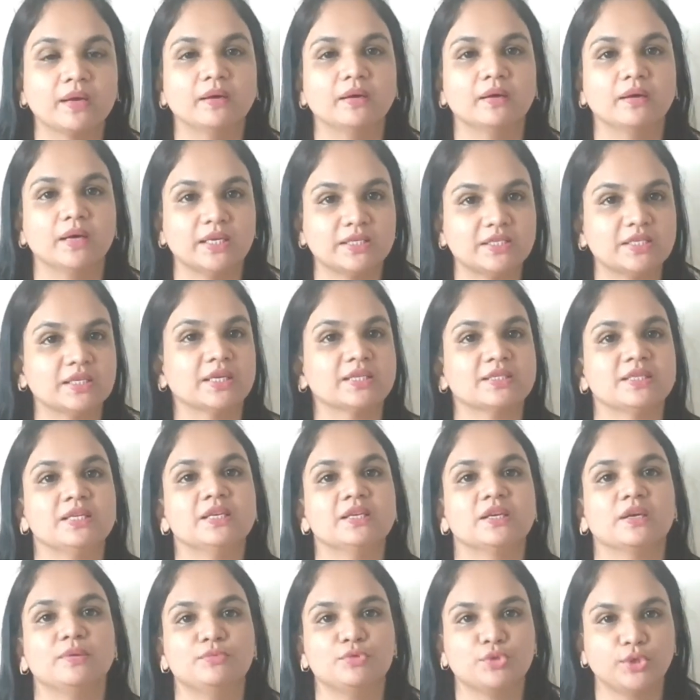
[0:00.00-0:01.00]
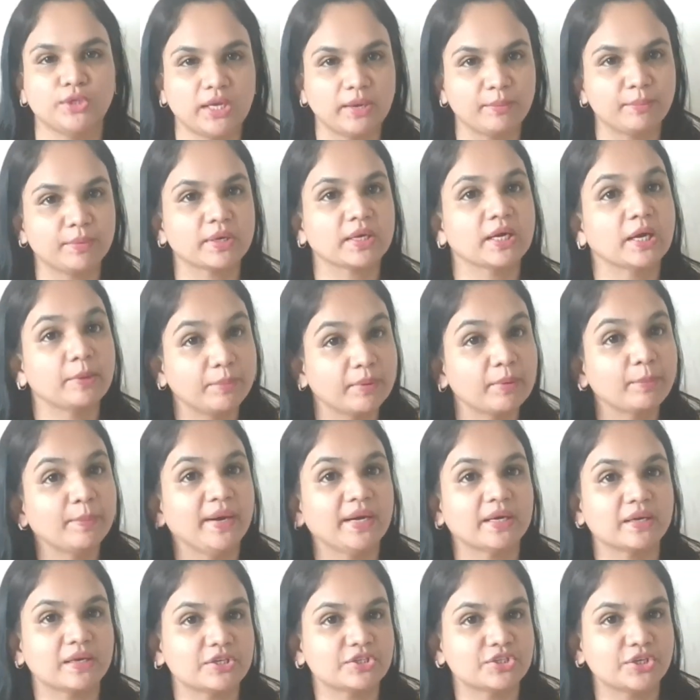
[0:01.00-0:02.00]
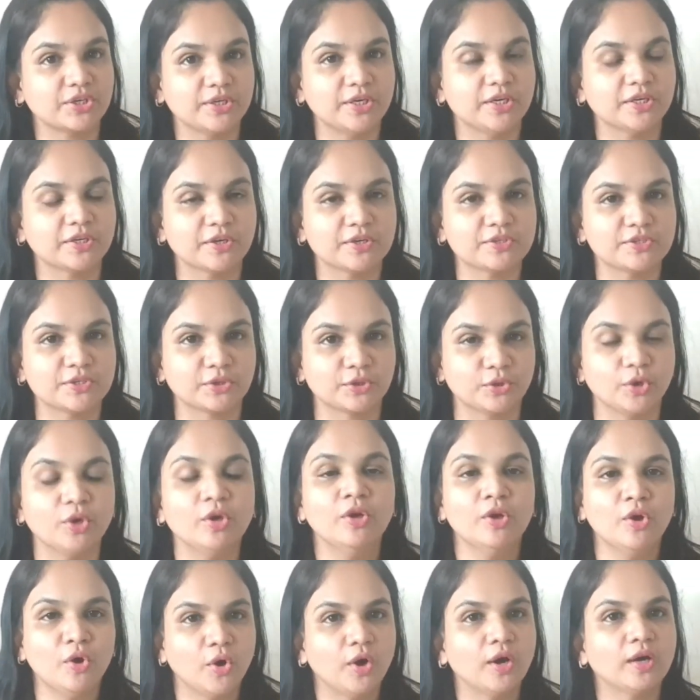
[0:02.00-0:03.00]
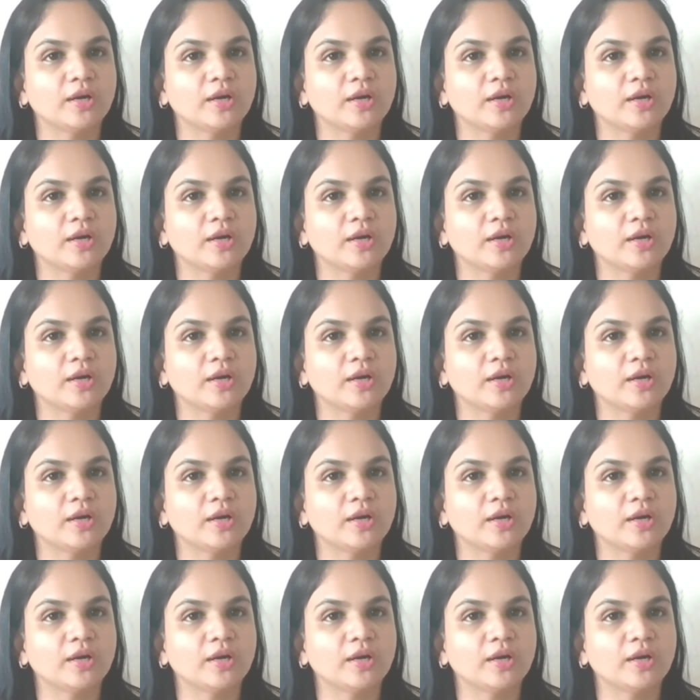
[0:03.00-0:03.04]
एक अच्छी खासी इनकम जो है यहाँ पर घर पर बैठकर जनरेट कर सकते हो